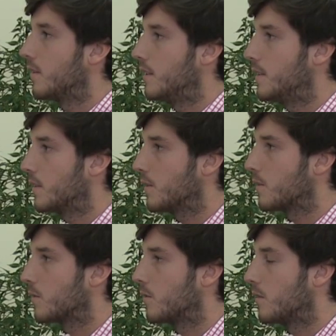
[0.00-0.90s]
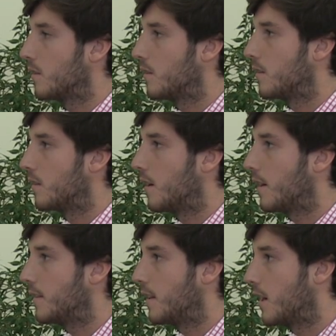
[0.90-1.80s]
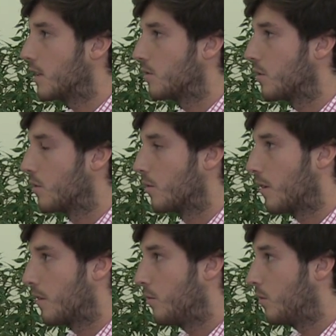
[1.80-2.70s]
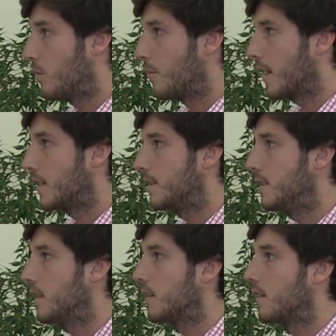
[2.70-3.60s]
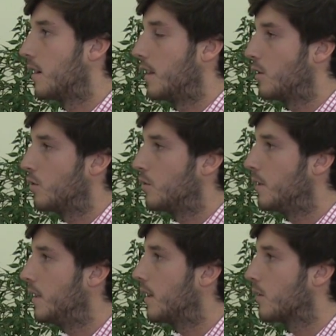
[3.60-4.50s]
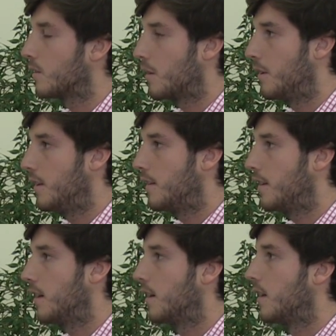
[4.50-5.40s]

en licence sont euh, assez larges. Donc on a vu le marketing, l'économie, la comptabilité,